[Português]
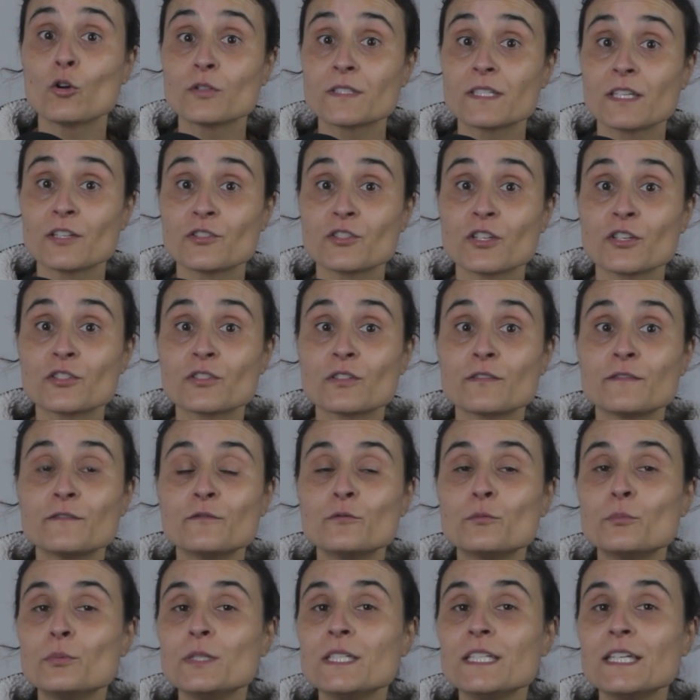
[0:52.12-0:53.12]
Ou seja, esta
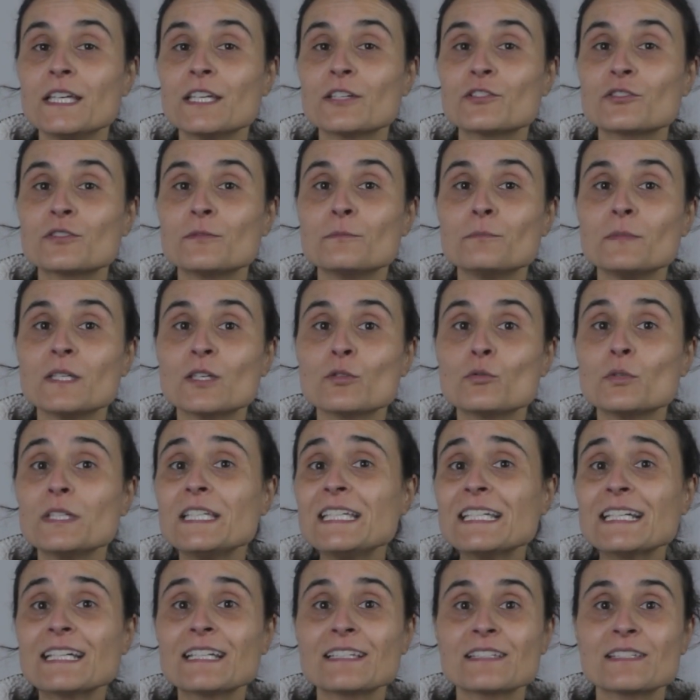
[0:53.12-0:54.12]
fobia, este medo
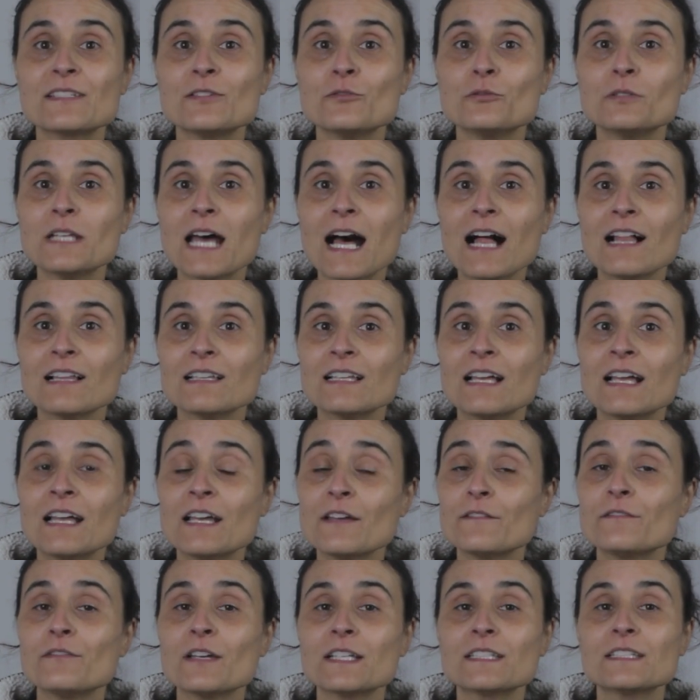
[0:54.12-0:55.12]
irracional,
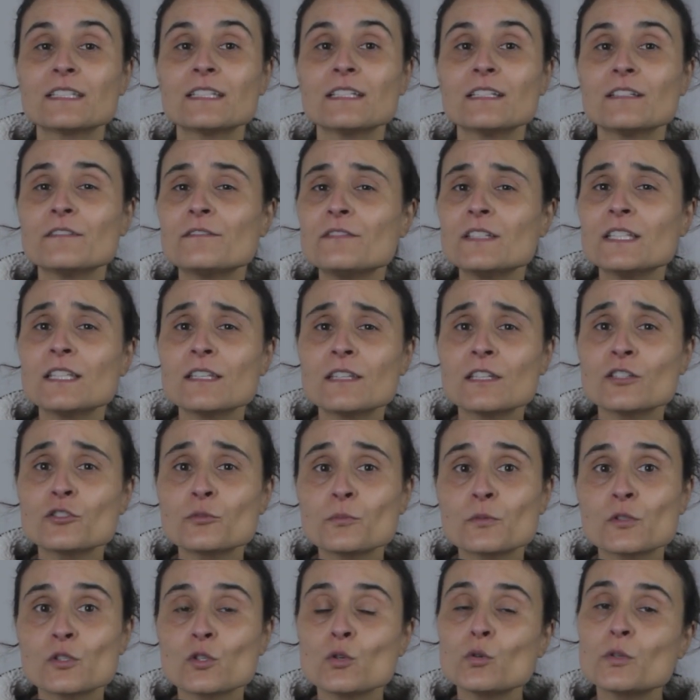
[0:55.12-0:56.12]
afeta a vida
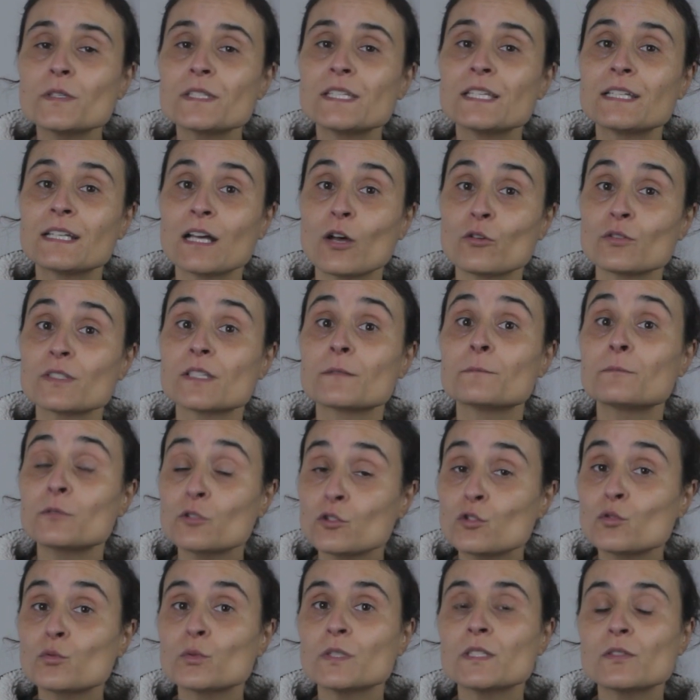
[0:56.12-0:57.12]
das pessoas e causa
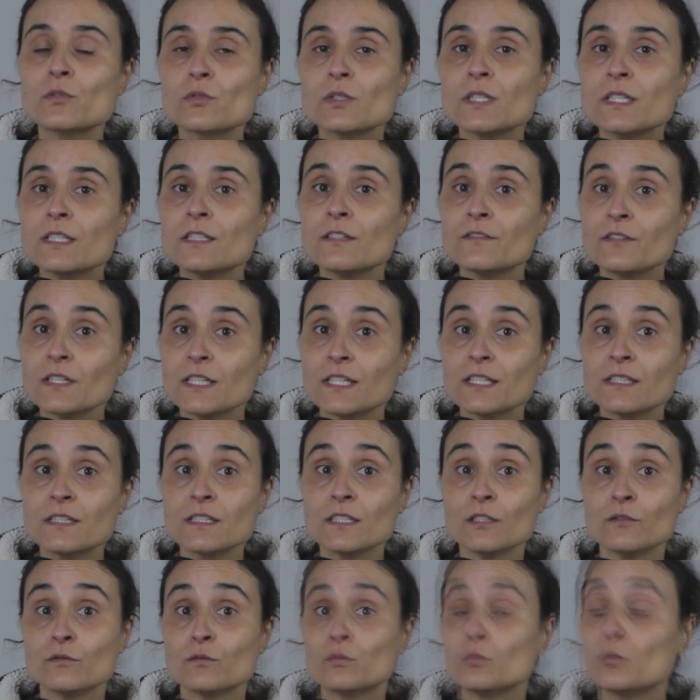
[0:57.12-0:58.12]
prejuízo
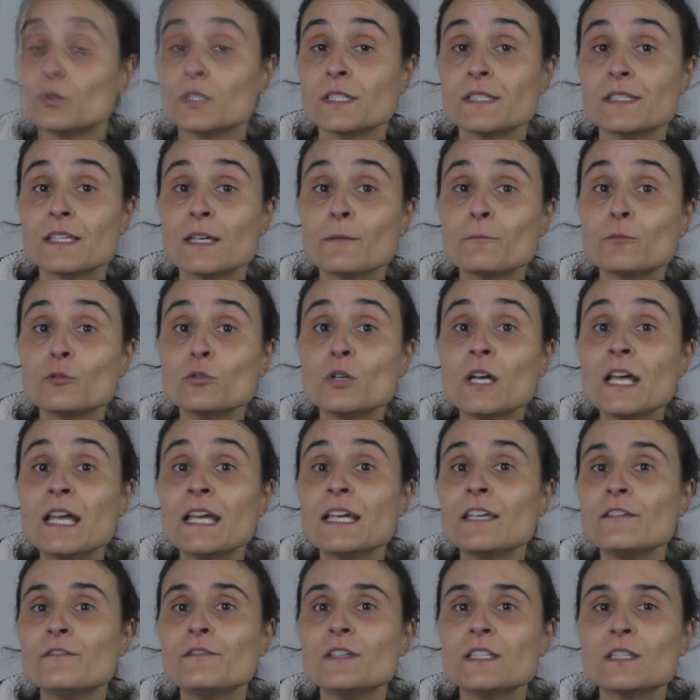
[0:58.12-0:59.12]
significativo. Por exemplo,
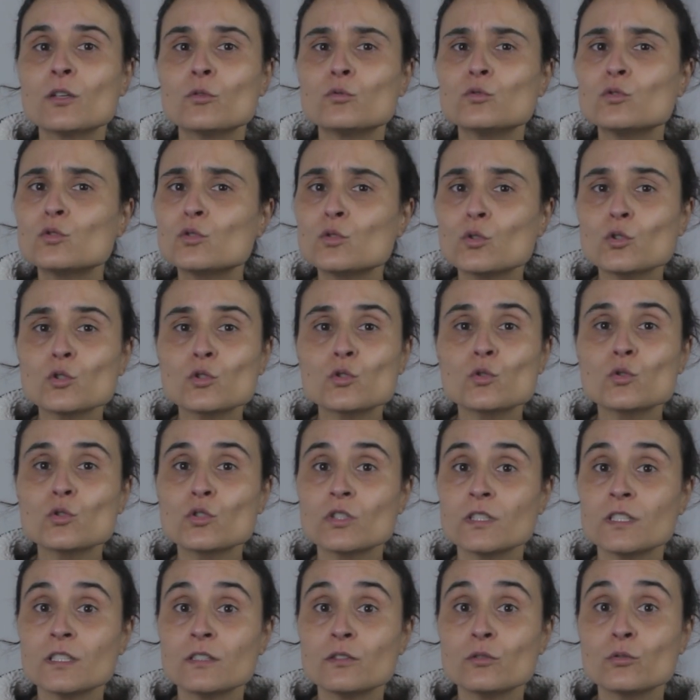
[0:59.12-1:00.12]
evitam todos
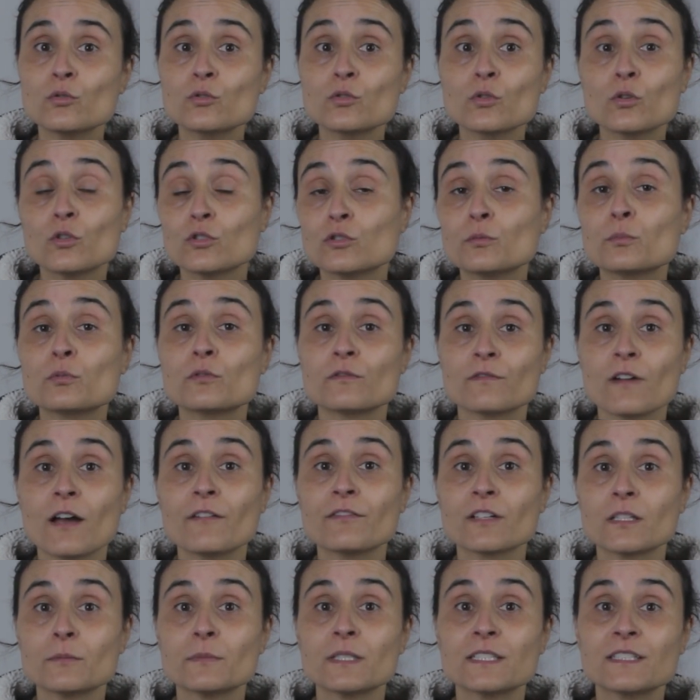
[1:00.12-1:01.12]
os sítios onde
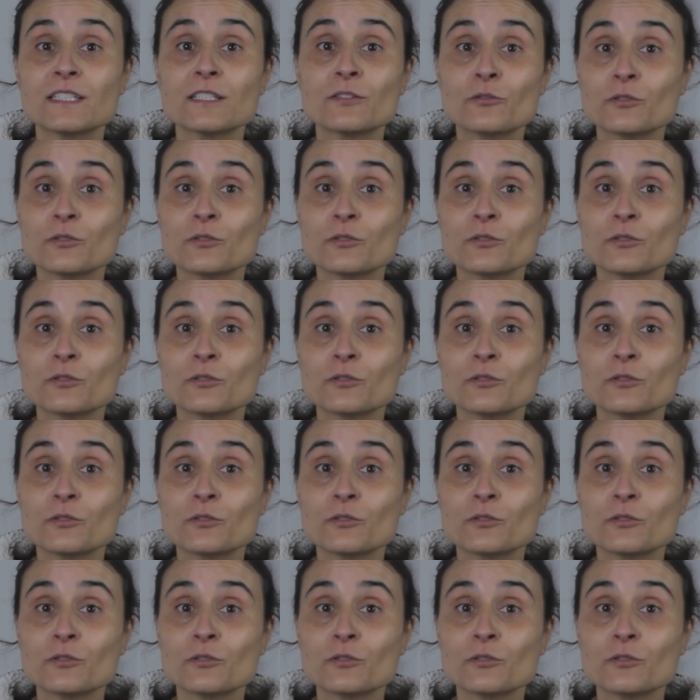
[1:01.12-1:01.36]
provavelmente